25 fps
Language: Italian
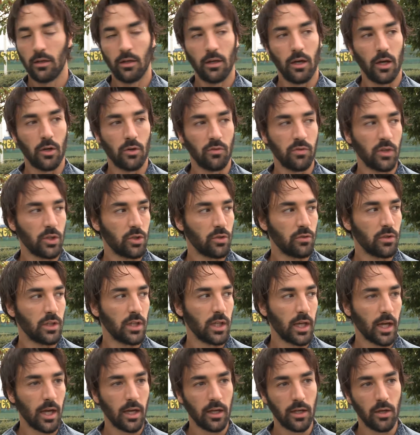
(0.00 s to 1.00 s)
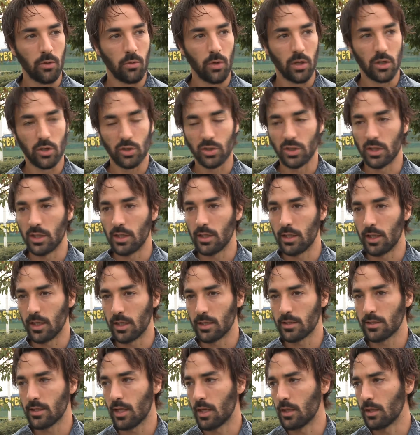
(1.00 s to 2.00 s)
hanno fatto vedere anche qualcosa di
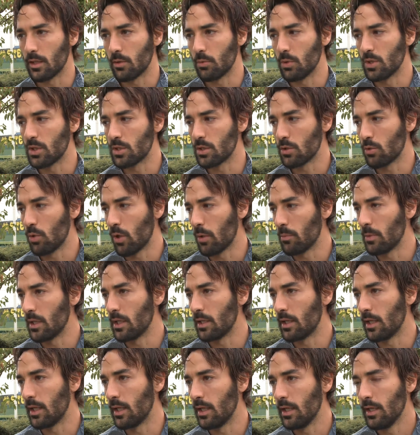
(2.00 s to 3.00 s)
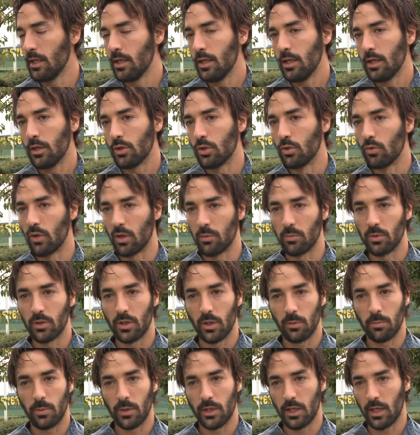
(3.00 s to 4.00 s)
interessante, quindi sicuramente dovremo
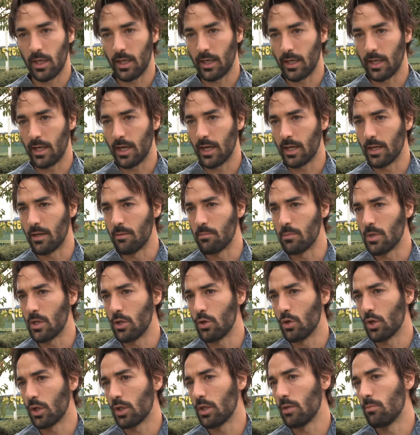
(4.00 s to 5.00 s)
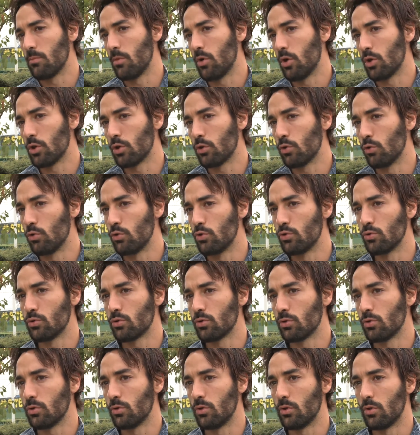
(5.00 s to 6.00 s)
interpretare la gara nel migliore dei modi, col
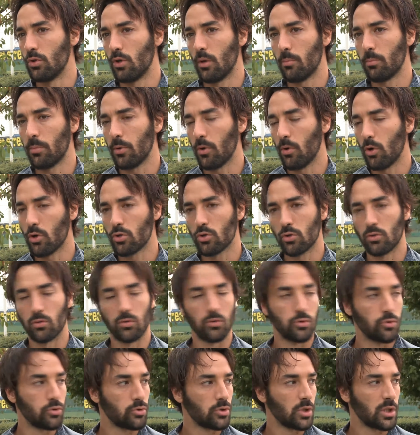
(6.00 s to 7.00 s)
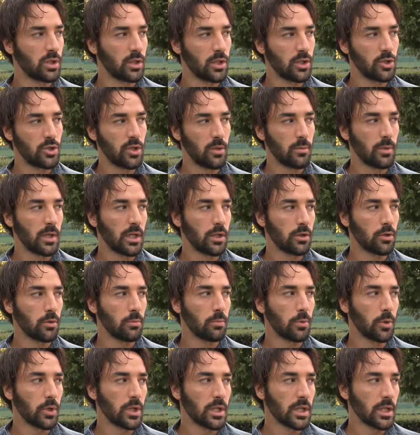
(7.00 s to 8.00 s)
giusto approccio, col giusto atteggiamento e
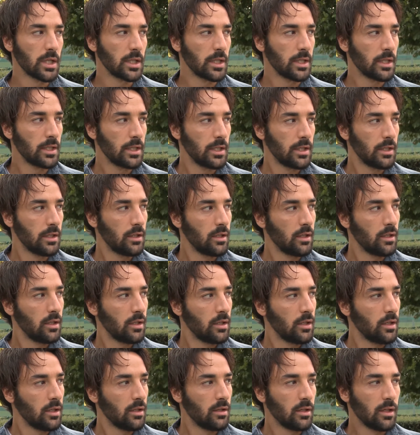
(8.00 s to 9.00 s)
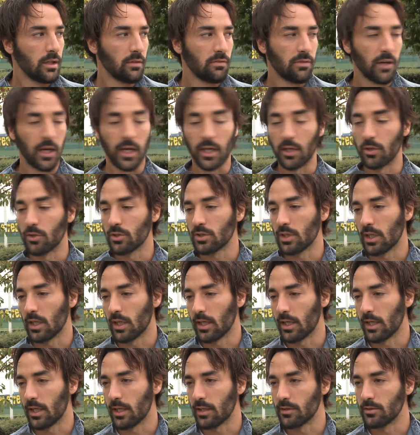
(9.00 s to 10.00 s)
poi e fare nostra la
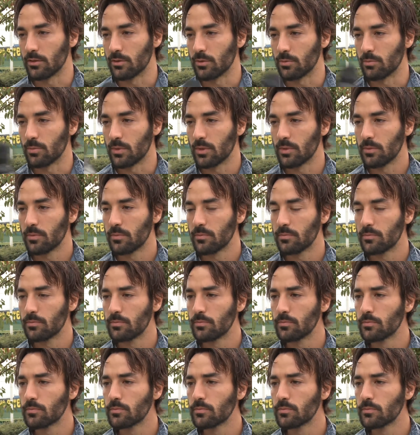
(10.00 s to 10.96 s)
gara. Insomma. L'ultima chiedo